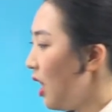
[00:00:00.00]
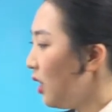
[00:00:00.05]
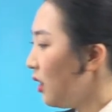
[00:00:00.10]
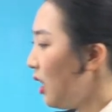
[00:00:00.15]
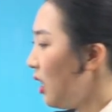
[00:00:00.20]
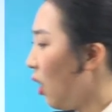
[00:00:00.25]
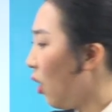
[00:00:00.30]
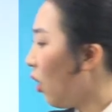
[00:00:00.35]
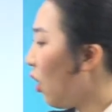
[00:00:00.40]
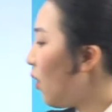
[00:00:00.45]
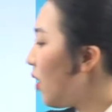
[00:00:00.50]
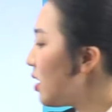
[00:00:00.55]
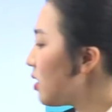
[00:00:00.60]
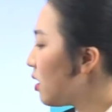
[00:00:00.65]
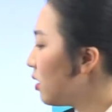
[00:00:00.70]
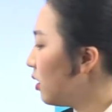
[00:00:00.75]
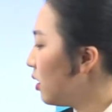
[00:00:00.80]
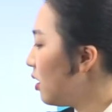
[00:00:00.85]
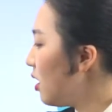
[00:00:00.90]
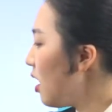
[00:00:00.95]
근데
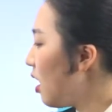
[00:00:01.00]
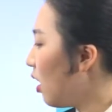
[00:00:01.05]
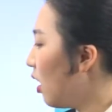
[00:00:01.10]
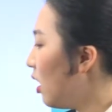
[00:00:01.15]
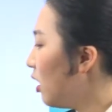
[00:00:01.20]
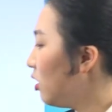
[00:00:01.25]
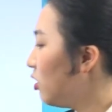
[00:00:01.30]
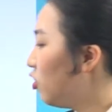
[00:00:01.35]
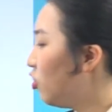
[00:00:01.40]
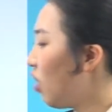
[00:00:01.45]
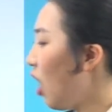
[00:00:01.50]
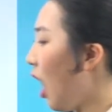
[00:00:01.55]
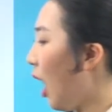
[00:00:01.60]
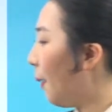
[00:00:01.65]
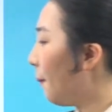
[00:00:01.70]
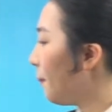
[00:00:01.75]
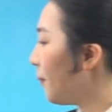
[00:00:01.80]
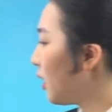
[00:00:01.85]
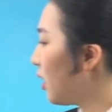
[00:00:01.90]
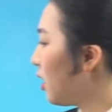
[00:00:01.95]
영어에서는요.
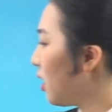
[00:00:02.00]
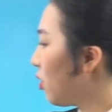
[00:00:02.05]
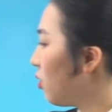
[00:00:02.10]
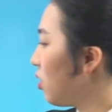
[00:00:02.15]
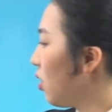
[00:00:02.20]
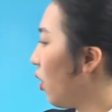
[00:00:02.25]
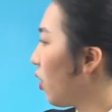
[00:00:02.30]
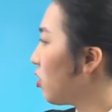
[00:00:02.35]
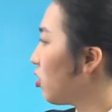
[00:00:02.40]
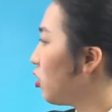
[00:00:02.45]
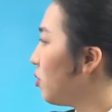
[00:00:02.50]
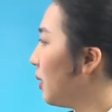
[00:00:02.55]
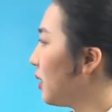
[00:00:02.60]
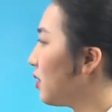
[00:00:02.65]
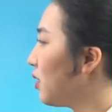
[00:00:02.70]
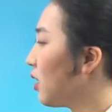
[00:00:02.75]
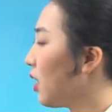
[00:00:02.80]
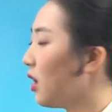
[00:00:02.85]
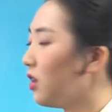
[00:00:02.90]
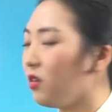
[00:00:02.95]
job 그리고 여기서도
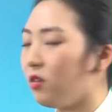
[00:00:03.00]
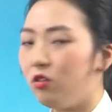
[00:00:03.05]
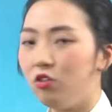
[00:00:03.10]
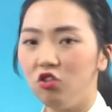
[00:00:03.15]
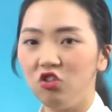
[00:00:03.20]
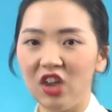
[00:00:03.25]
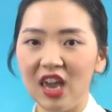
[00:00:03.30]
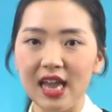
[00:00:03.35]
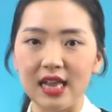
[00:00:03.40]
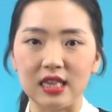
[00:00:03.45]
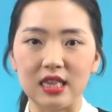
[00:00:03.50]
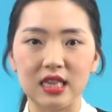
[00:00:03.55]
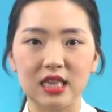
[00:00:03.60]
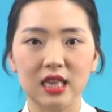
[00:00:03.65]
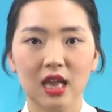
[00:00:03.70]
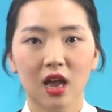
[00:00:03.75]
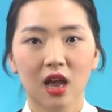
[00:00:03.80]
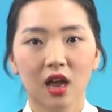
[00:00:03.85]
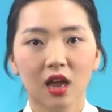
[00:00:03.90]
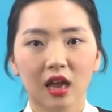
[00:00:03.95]
마찬가지로 chance